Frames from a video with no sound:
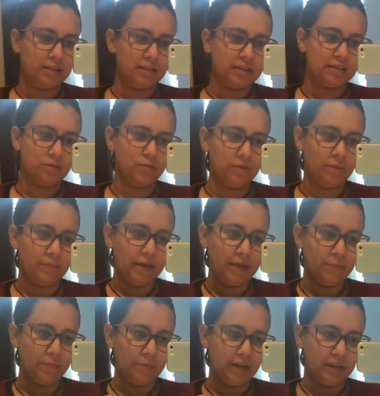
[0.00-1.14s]
essa segunda
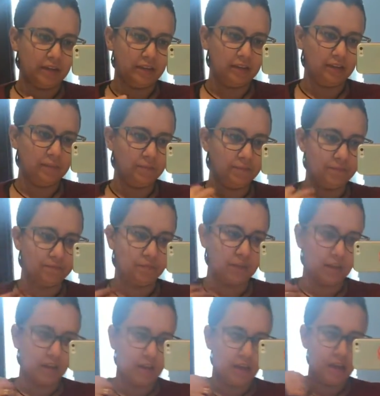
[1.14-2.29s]
pele preta
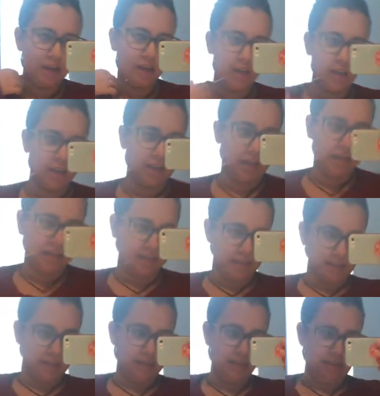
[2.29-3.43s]
e
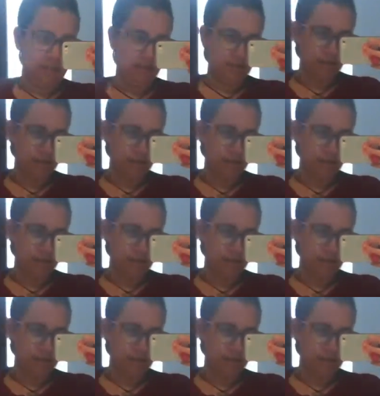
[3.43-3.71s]
esse